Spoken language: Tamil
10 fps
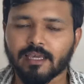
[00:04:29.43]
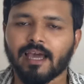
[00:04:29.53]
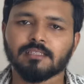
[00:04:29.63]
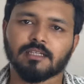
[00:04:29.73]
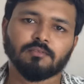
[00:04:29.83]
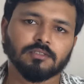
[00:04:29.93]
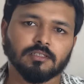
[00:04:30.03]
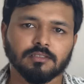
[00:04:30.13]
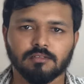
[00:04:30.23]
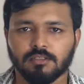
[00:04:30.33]
கேர்
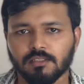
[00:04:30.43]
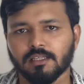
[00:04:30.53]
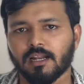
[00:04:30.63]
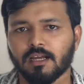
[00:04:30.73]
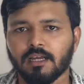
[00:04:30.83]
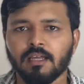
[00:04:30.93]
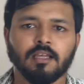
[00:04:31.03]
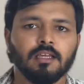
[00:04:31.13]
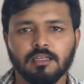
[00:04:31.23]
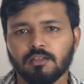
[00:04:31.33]
சர்வீசஸ்க்கு வந்து தராங்க
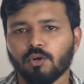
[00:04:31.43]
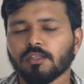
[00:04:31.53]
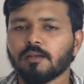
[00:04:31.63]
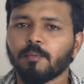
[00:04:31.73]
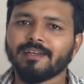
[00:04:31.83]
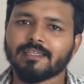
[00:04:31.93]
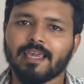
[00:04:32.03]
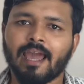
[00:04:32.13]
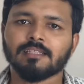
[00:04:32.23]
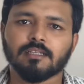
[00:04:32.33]
நோட் தட் பாயிண்ட்
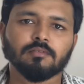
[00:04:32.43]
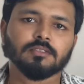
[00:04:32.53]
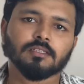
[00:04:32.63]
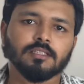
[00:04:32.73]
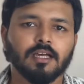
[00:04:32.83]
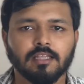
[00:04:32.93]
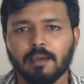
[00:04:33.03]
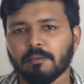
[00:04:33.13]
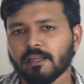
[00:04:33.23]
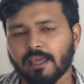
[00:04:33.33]
கேர் சர்வீசஸ் தான் அது
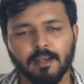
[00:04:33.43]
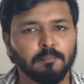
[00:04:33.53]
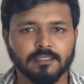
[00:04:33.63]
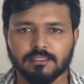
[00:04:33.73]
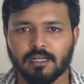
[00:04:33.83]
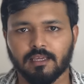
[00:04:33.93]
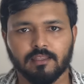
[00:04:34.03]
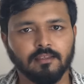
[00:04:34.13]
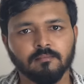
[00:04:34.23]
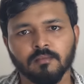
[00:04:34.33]
ஆப்பிள் கேர் ப்ளஸ் கிடையாது